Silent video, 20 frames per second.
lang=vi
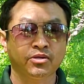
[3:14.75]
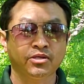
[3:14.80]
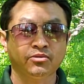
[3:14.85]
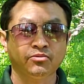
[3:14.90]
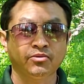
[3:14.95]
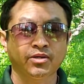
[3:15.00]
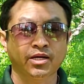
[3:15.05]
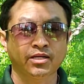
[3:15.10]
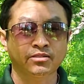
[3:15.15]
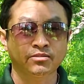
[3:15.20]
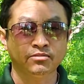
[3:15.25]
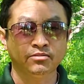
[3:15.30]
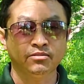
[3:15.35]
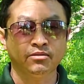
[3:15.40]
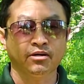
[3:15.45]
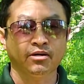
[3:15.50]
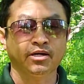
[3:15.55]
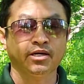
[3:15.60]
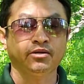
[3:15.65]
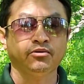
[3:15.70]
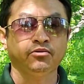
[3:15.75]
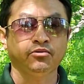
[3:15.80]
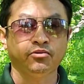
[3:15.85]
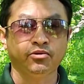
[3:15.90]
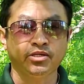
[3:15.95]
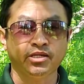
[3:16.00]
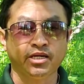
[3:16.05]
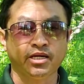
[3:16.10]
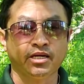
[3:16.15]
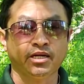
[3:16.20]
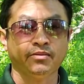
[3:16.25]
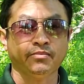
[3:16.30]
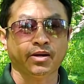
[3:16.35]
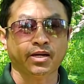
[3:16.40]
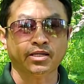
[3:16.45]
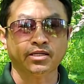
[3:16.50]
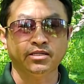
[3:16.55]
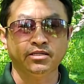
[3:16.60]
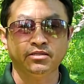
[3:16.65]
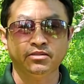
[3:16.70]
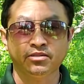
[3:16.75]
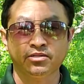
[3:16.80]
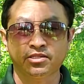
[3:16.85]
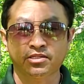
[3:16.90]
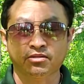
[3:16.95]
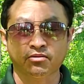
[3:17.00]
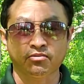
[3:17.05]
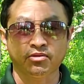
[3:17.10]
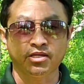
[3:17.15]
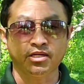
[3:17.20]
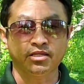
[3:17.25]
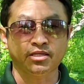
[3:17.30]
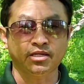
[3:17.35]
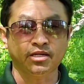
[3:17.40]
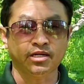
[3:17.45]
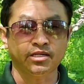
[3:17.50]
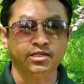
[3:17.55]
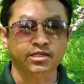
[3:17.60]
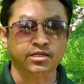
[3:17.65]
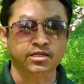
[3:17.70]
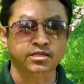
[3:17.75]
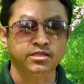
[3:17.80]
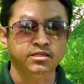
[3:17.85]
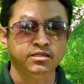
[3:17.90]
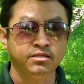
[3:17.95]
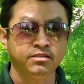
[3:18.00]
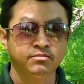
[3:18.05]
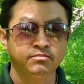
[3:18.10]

ít tu năng xứ lọ nên yếu yếu nhiên nên mà khi giờ chỉ tôi nhiên chỉ nên chỉ khi